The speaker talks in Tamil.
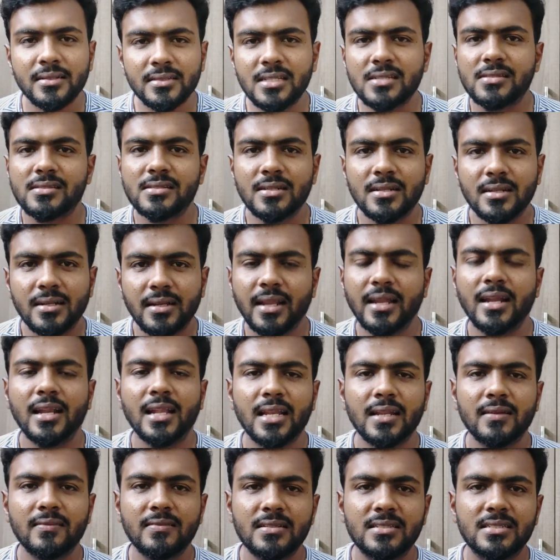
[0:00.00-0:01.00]
ஜஸ்ட்
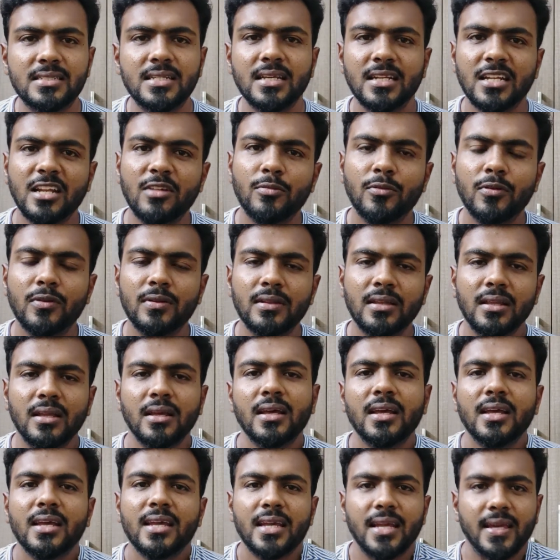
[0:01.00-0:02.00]
ட்ரெய்லரை வச்சு நம்ம வந்து
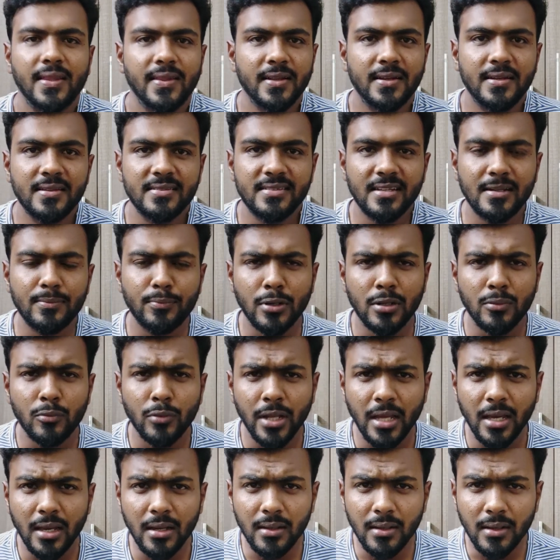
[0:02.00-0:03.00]
எதை டிசைட் பண்ண
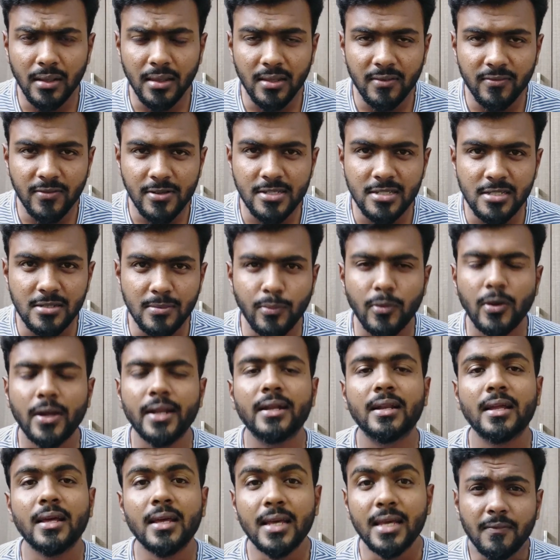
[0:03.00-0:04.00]
முடியாங்கிறது ஃபர்ஸ்ட்
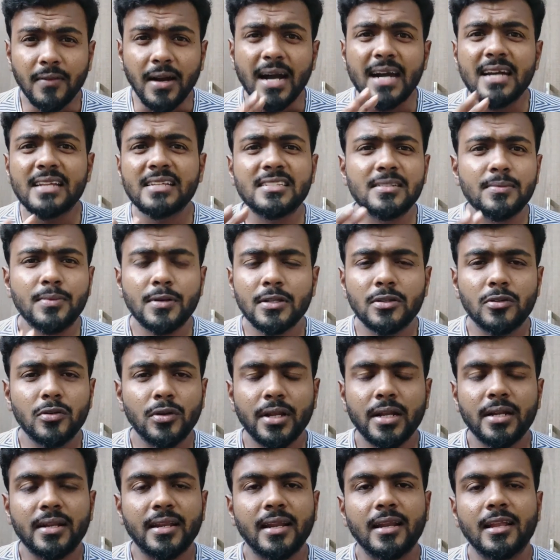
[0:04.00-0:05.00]
பாயிண்ட் வாரிசு
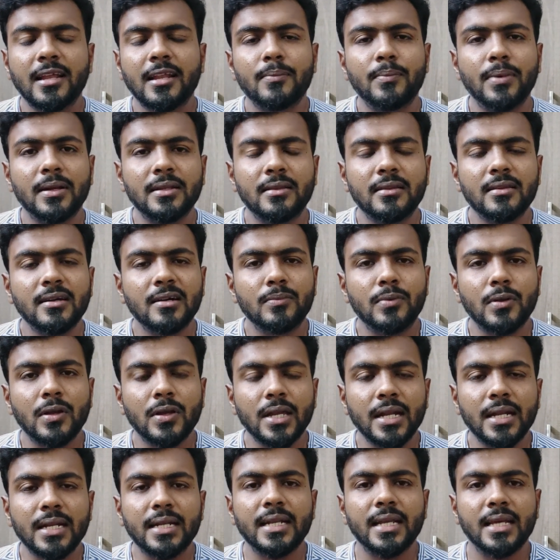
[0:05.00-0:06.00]
படத்தோடைய ட்ரெய்லரை
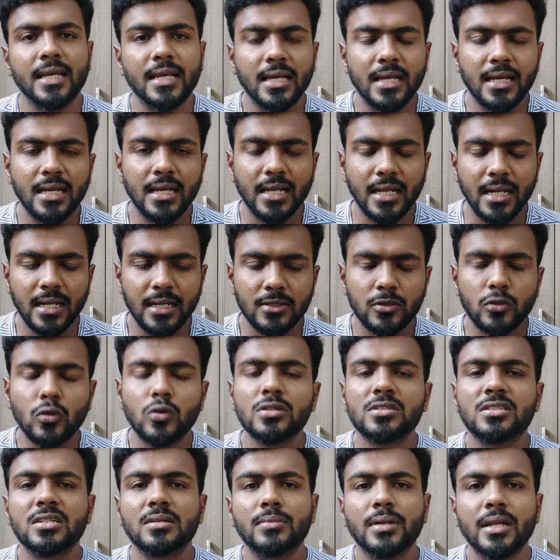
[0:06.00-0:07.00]
பார்த்ததுக்கப்புறம் என்ன எனக்கு
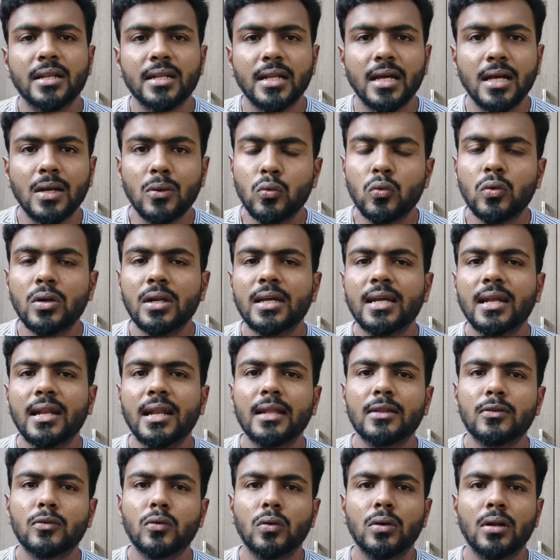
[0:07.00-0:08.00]
தோணுச்சு அப்படின்னா உங்களுக்கு
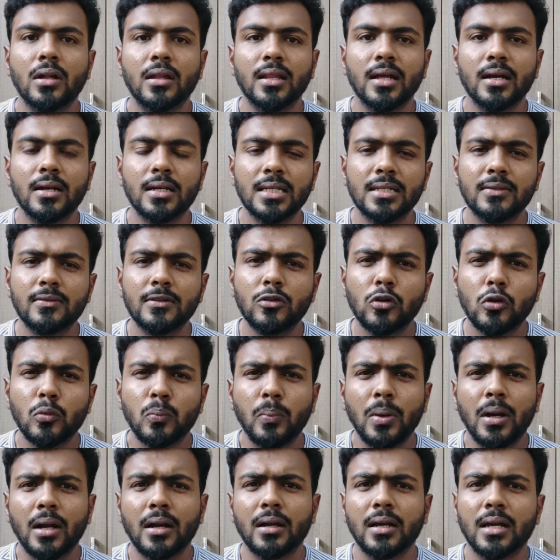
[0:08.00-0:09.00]
எல்லாம் தோணாதான் இது வந்து ஒரு
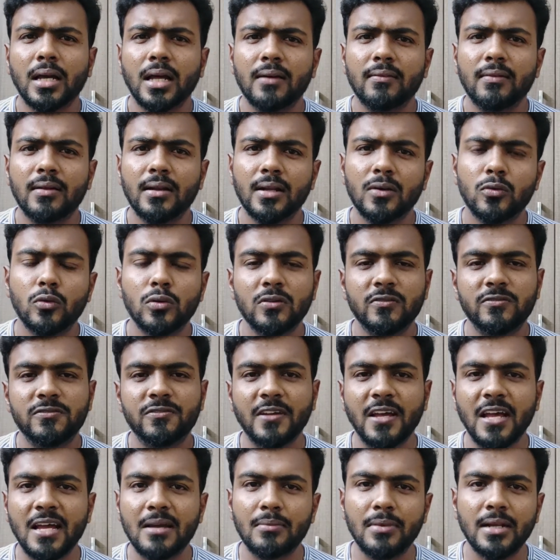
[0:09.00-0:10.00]
பக்காவான ஒரு
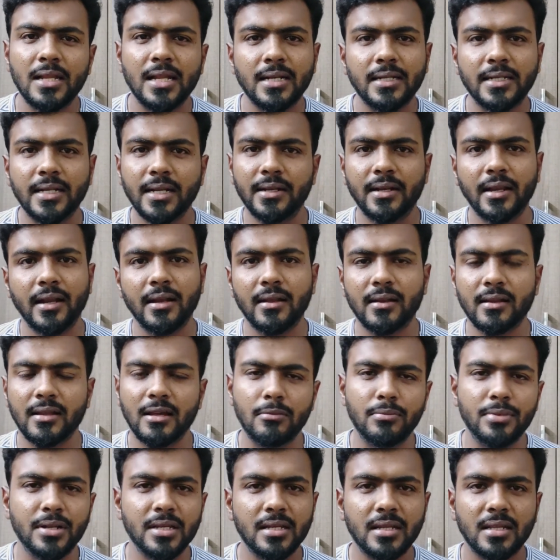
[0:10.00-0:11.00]
ஃபேமிலி என்டர்டெய்னர்
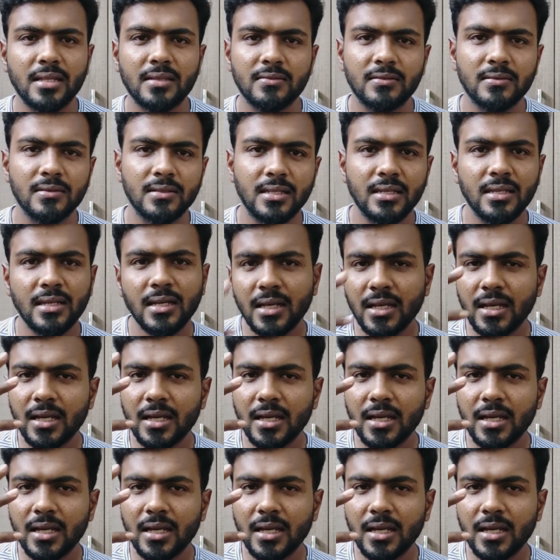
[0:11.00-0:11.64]
அப்படிங்கிறது வந்து